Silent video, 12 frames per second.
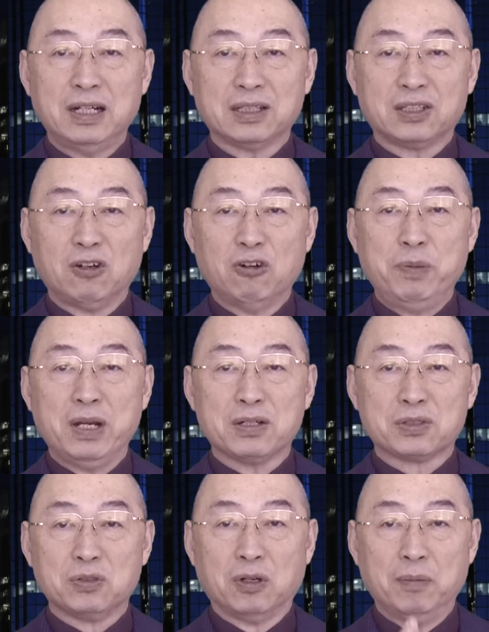让投
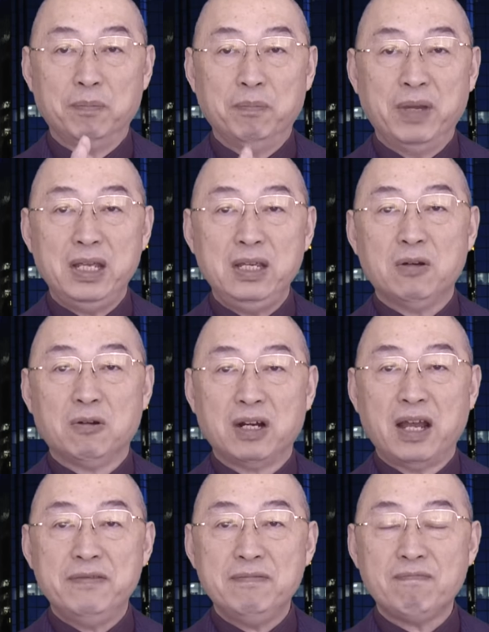票所没有
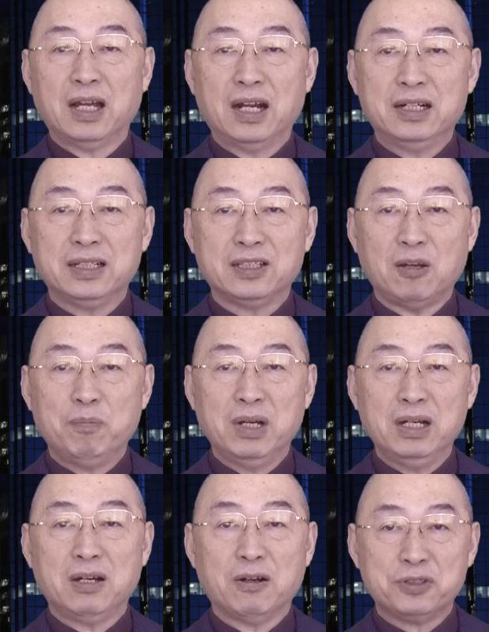人，而且到
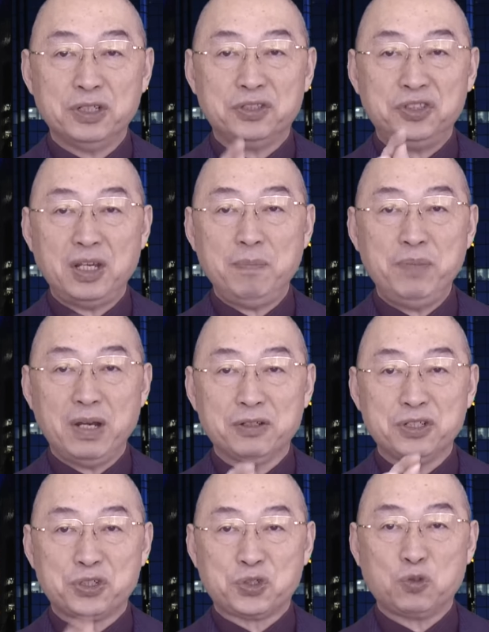门口去监
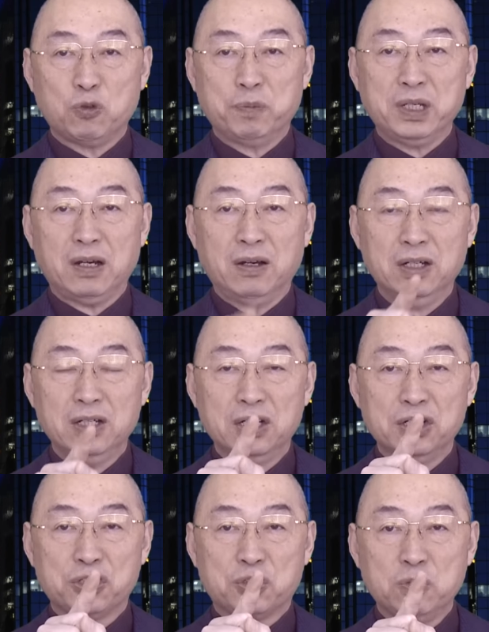票、去数票，
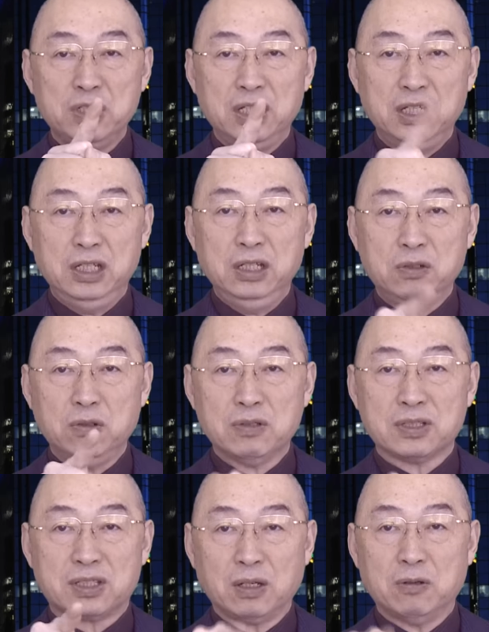数你一
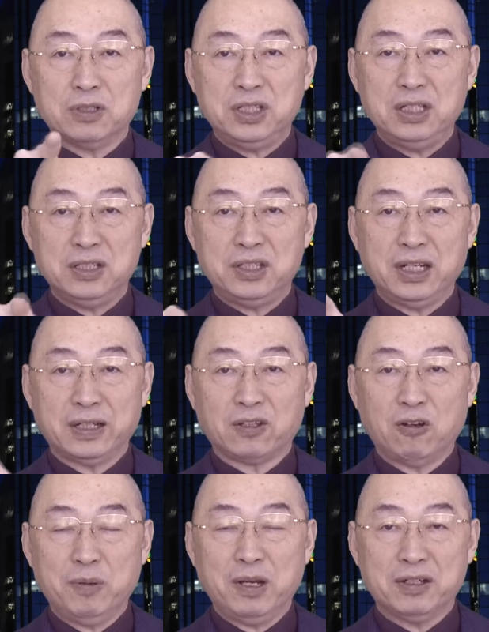共走进这个
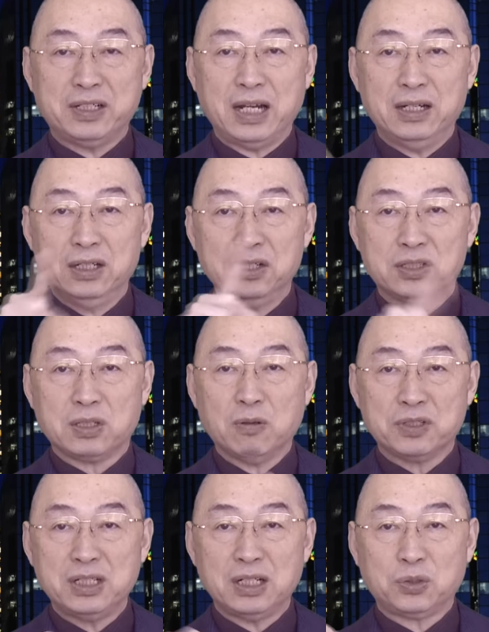投票站
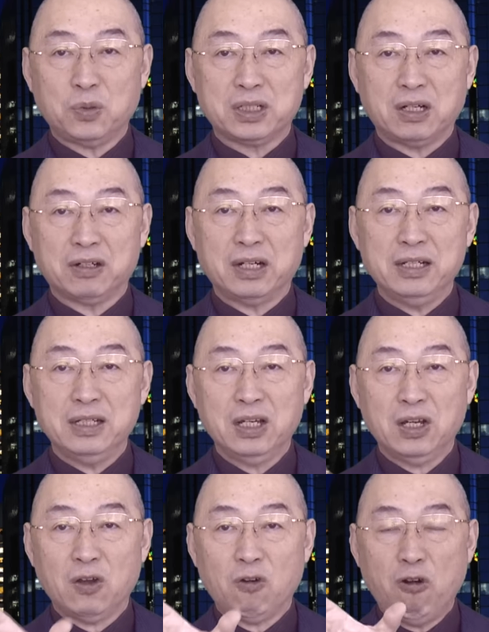走进了多少人，
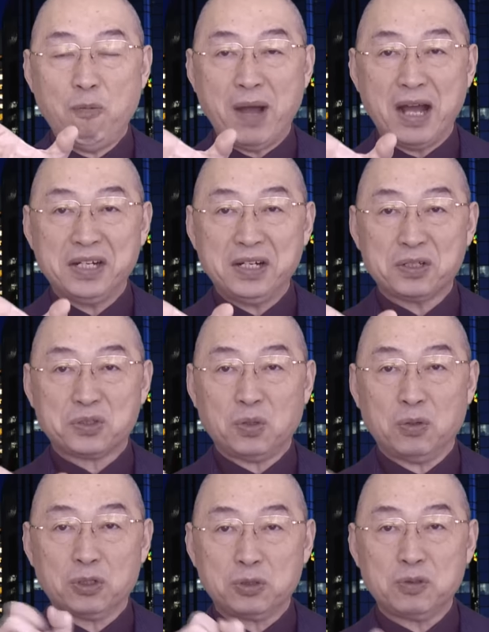我把这个
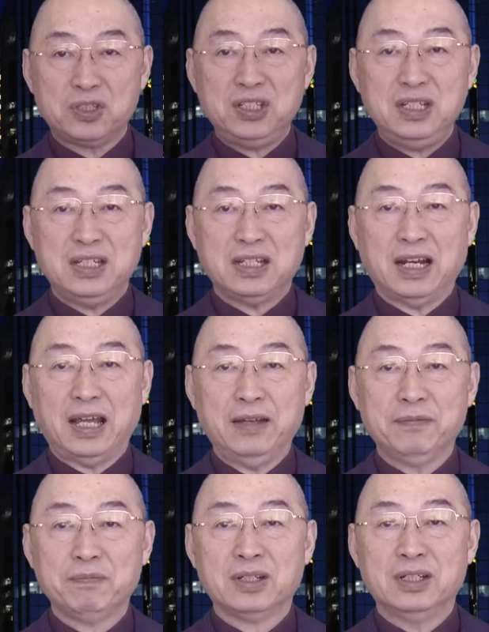总数记下
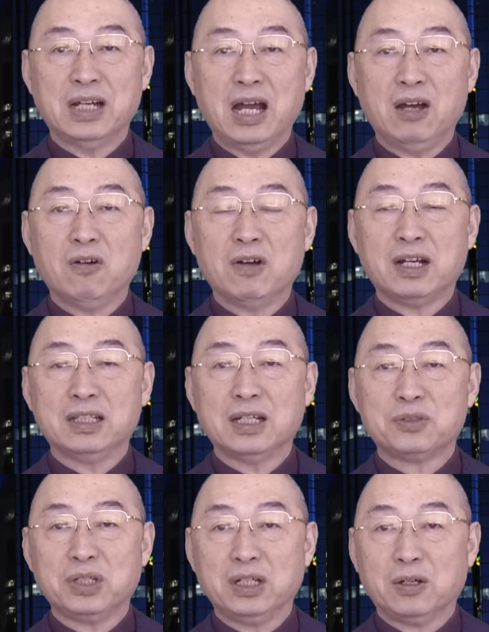来，然后跟
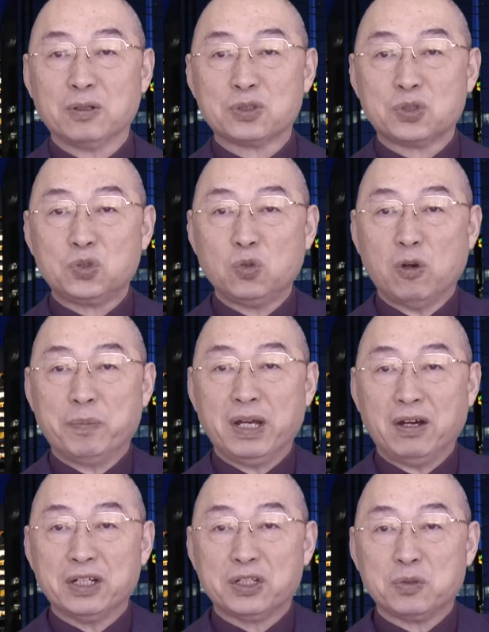他最后坐
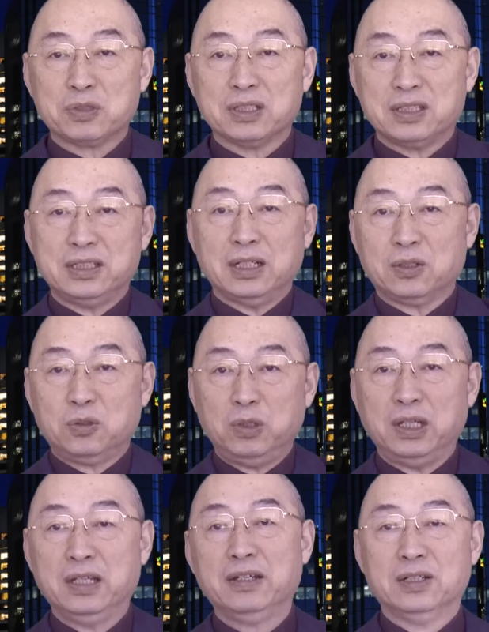票的数字相
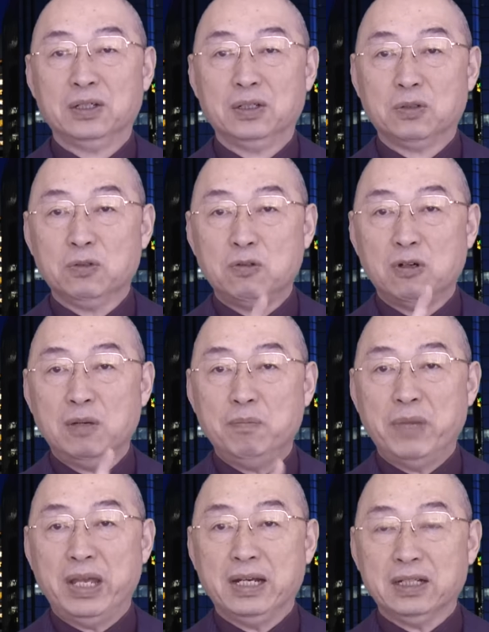对。如果
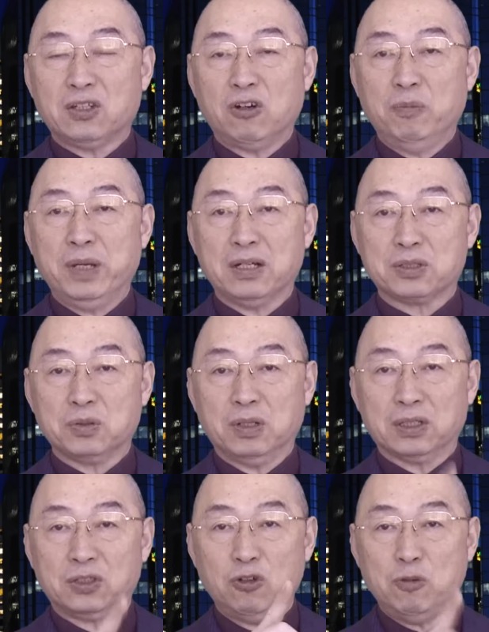每个投票
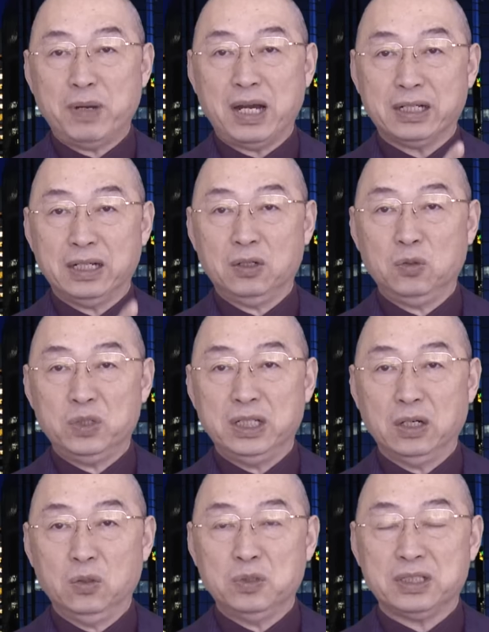所都把这录
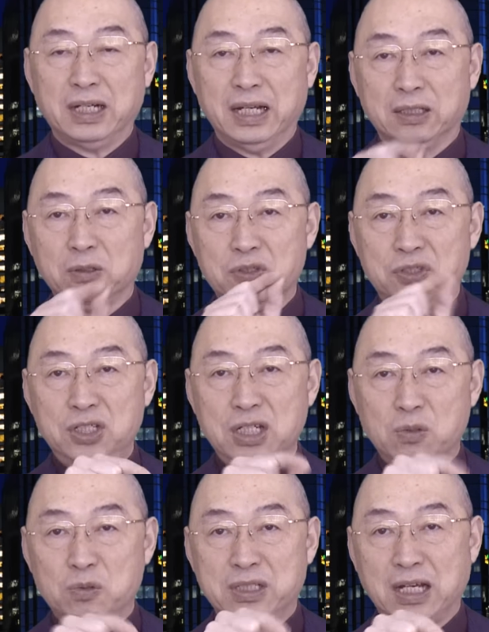影录起来，都
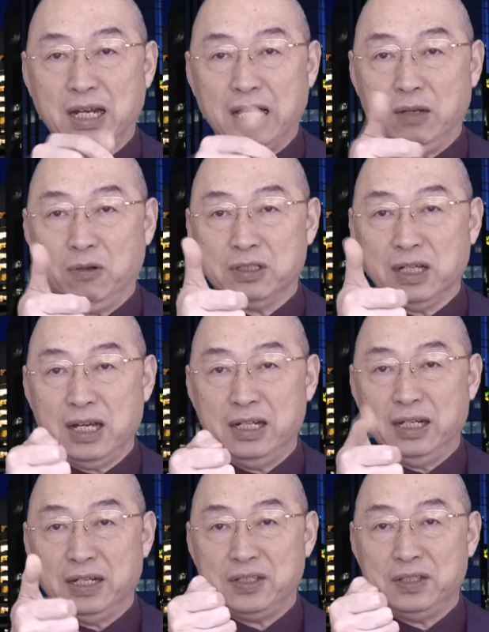记录下来了，我就
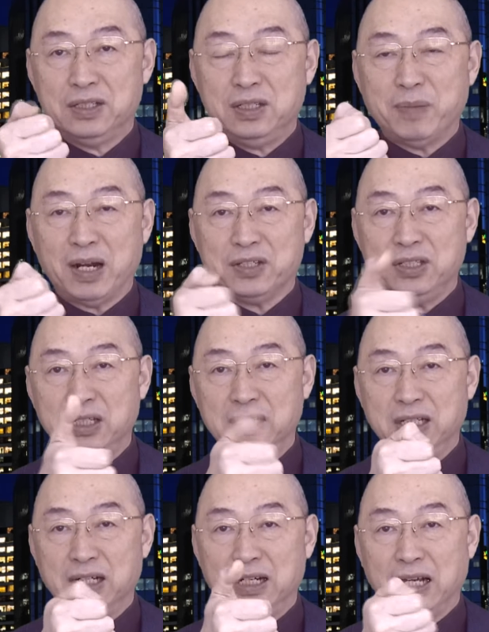按这计码器，
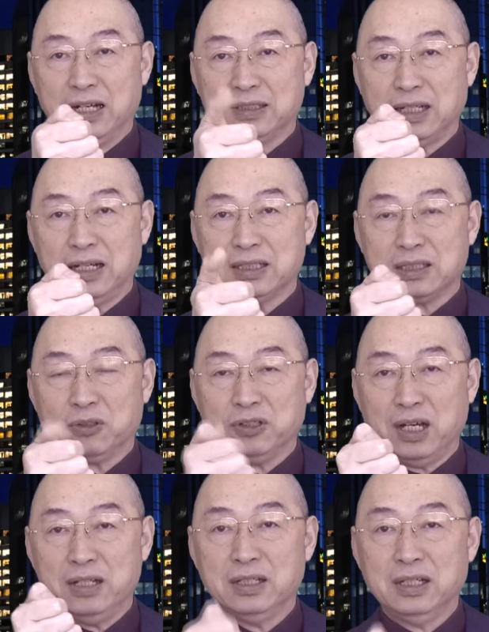一个、两个、三个、四个，我
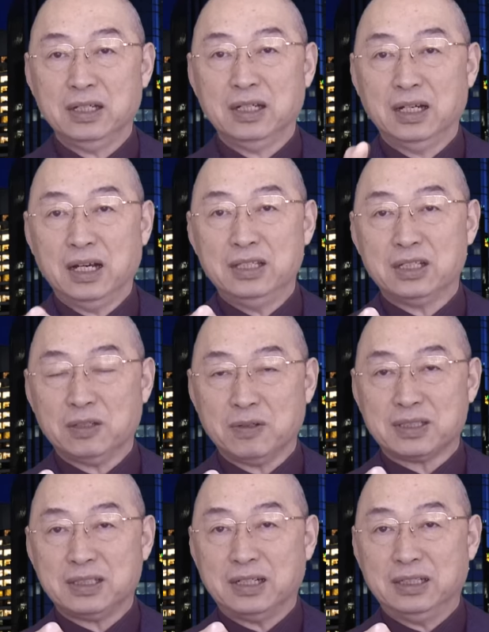就按。摁的时候，
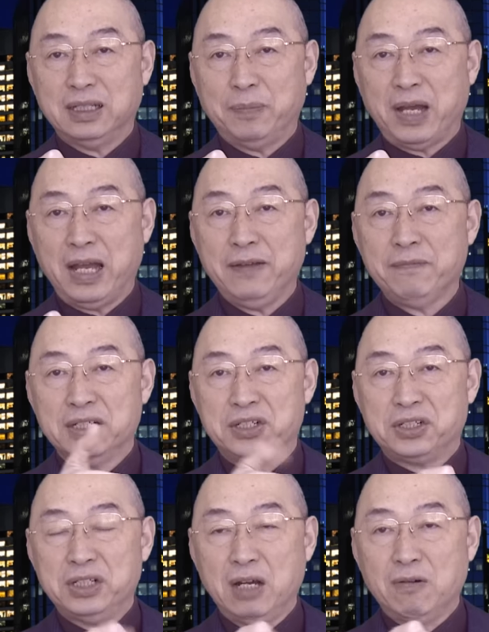我自个儿在拍。
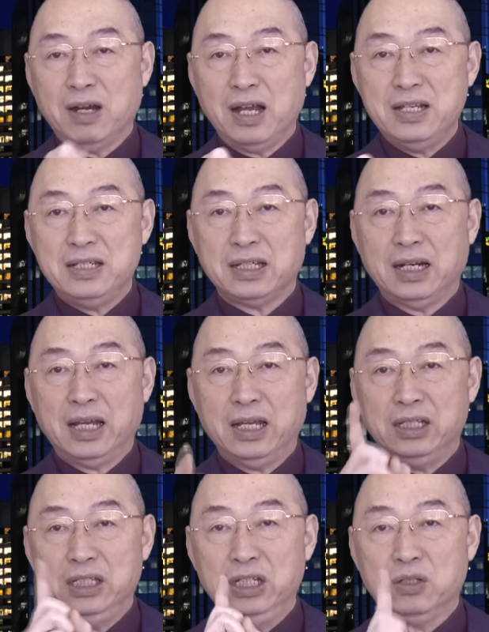只要我摁下
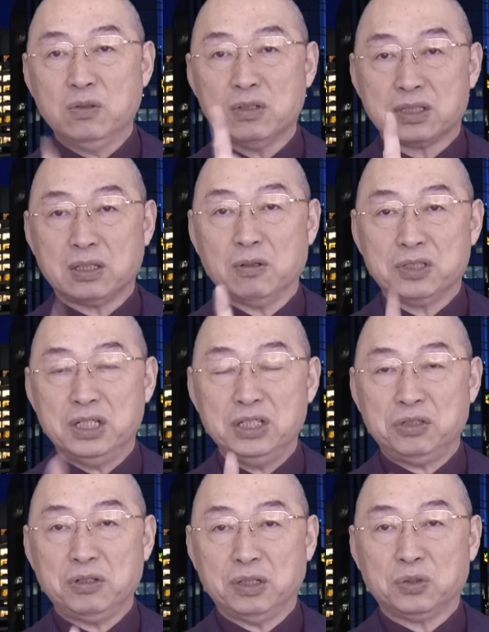来，一共走进
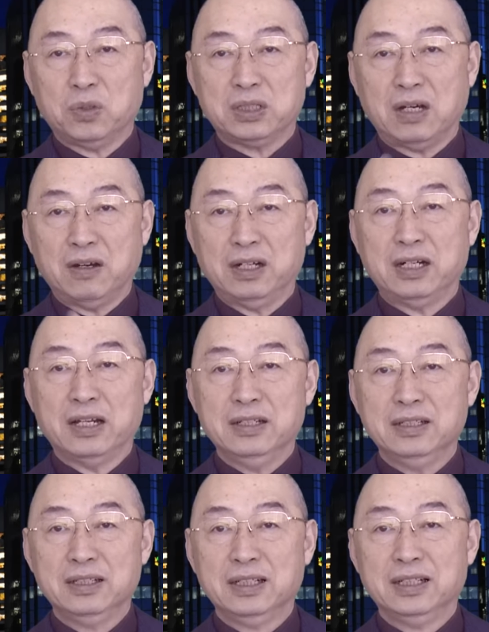去了多少个
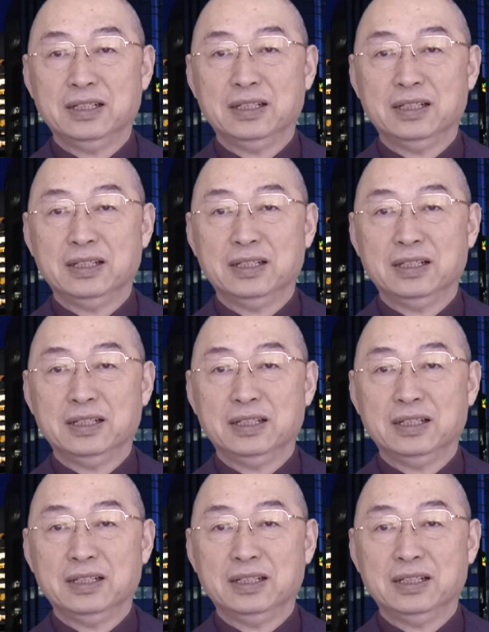人，